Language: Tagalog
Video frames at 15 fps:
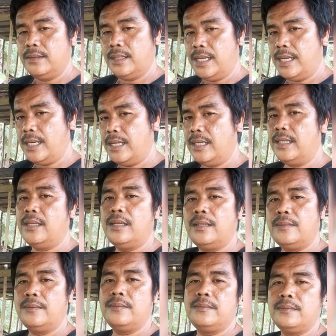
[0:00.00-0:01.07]
uh,
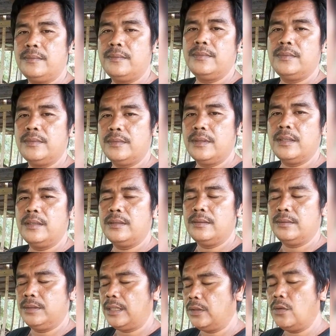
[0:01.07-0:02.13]

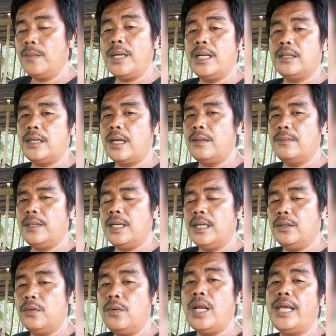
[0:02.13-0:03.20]
sa ato mga, mga
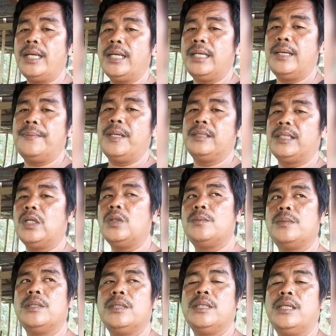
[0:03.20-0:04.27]
gulay nga ipang tanong
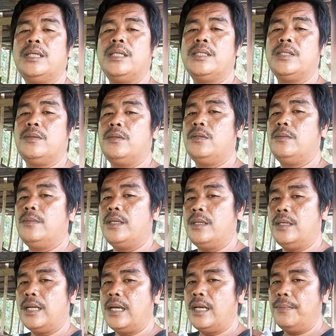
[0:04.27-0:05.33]
so
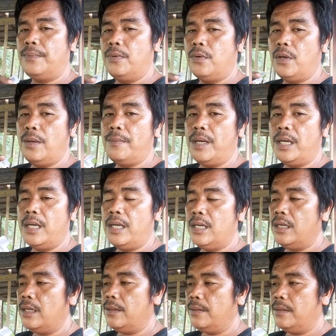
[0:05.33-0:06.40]
na po ko'y ma
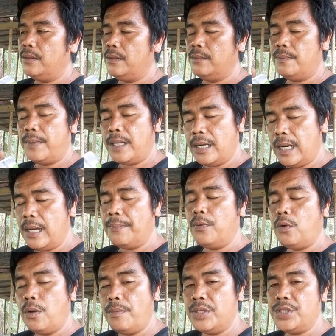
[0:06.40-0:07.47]
para na po
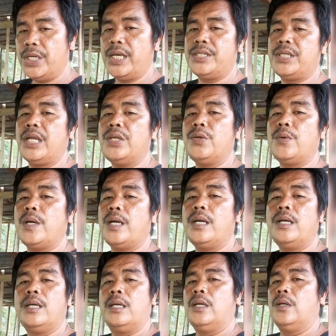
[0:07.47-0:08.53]
ko'y ma-share sa inyo ha ah,
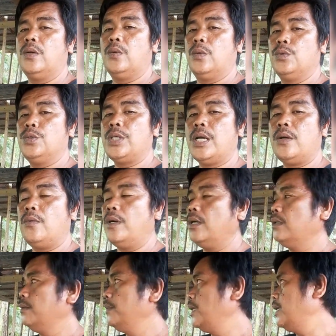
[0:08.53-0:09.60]
kung sa ako ang
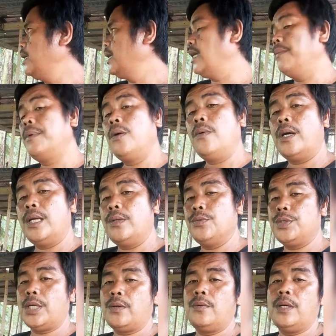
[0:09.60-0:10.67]
mga nahibawan
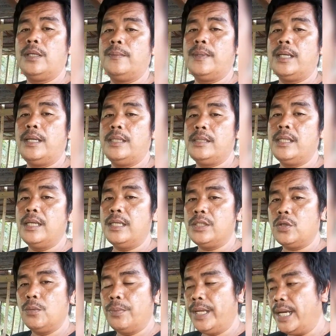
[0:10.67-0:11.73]
sa ako ang mga
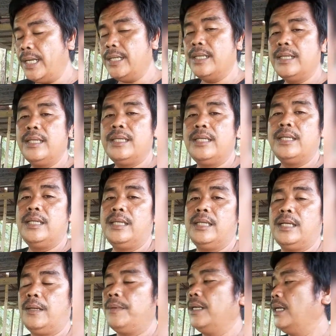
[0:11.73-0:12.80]
diskubrihan
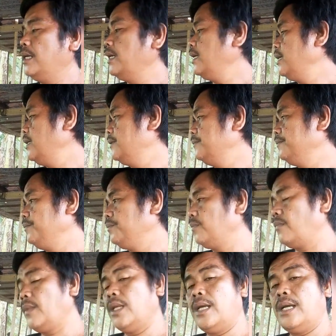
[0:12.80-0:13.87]
na mga
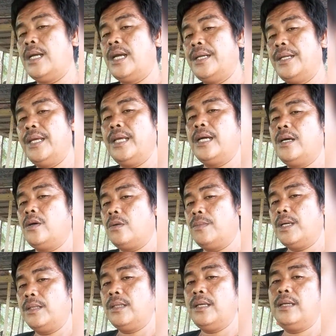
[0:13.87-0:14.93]
uh, idea or
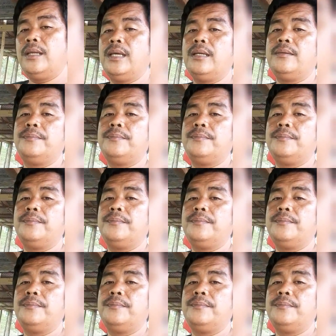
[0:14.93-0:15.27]
mga technique